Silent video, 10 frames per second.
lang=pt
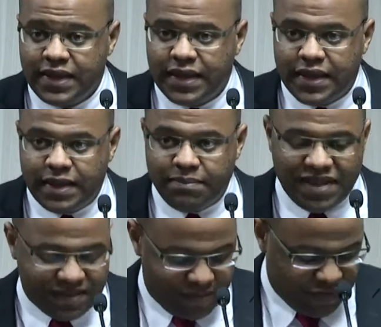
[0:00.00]
é,
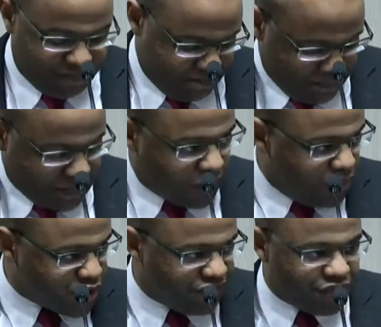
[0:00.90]
basicamente,
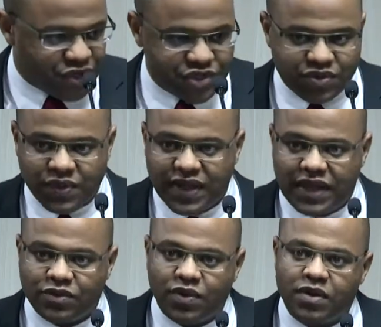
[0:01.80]
como já foi dito no
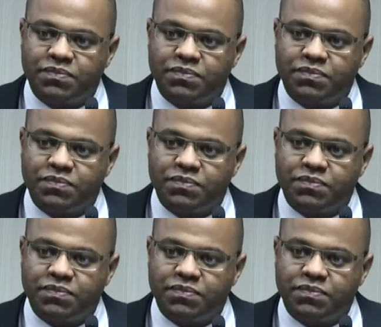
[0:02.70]
relatório,